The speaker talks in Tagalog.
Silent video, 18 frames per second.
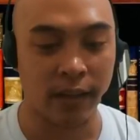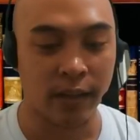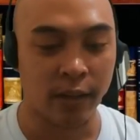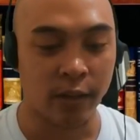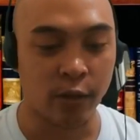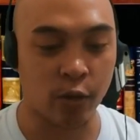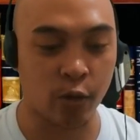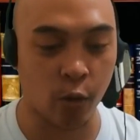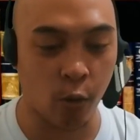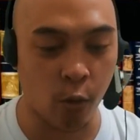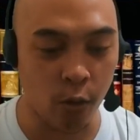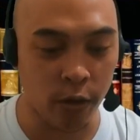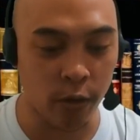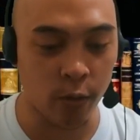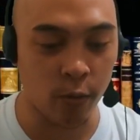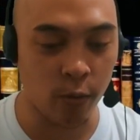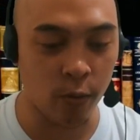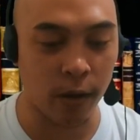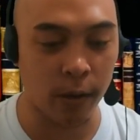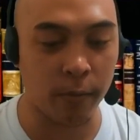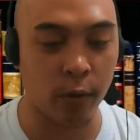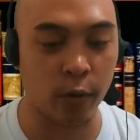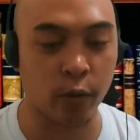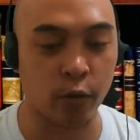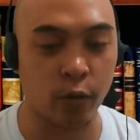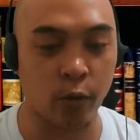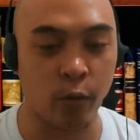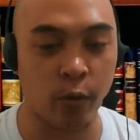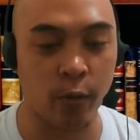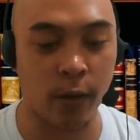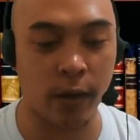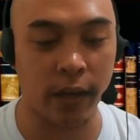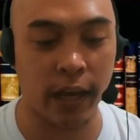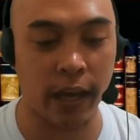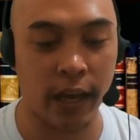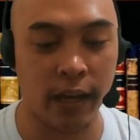show you, I'm going to show you
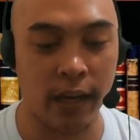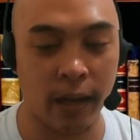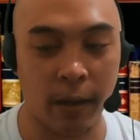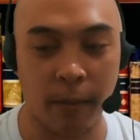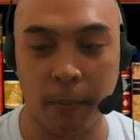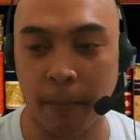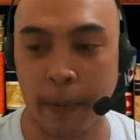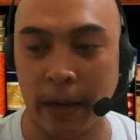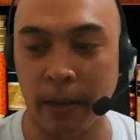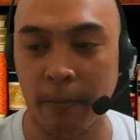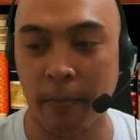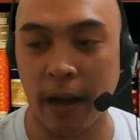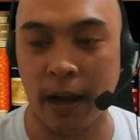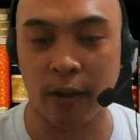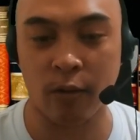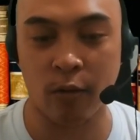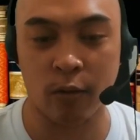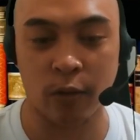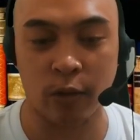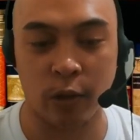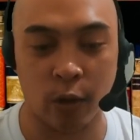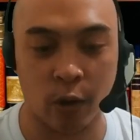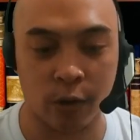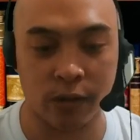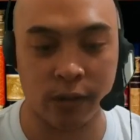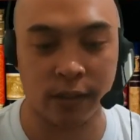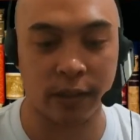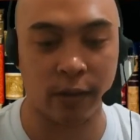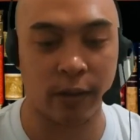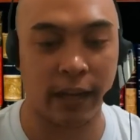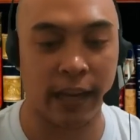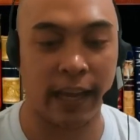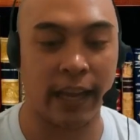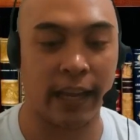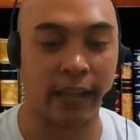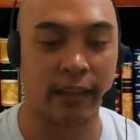again ang panibagong Lost
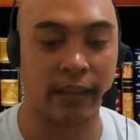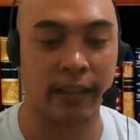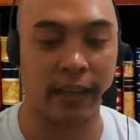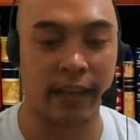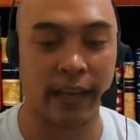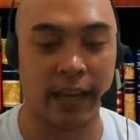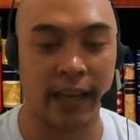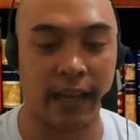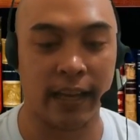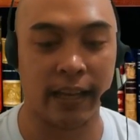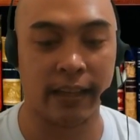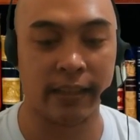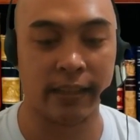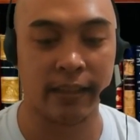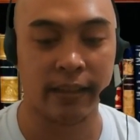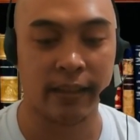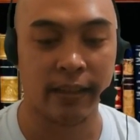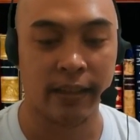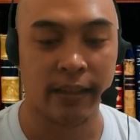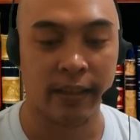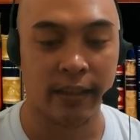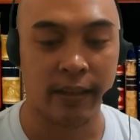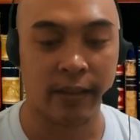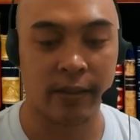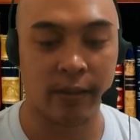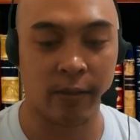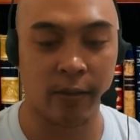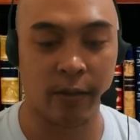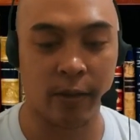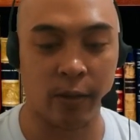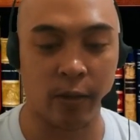OLED. Ayan. So, yun.